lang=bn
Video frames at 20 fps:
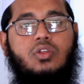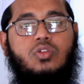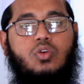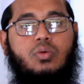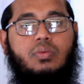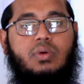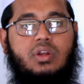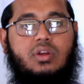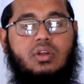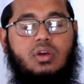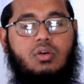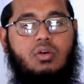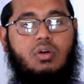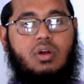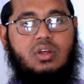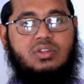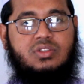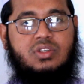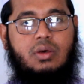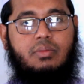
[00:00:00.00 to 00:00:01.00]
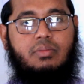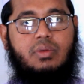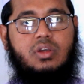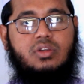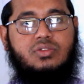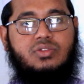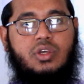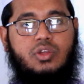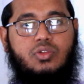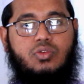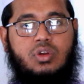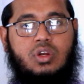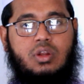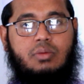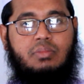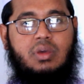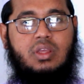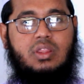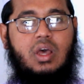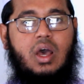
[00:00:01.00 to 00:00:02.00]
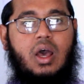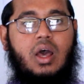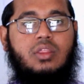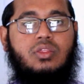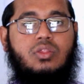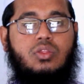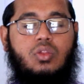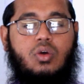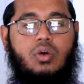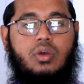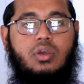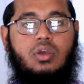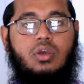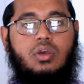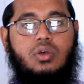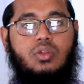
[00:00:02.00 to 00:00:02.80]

তবে এটা করা যাবে যেহেতু এটা বেদাত নয়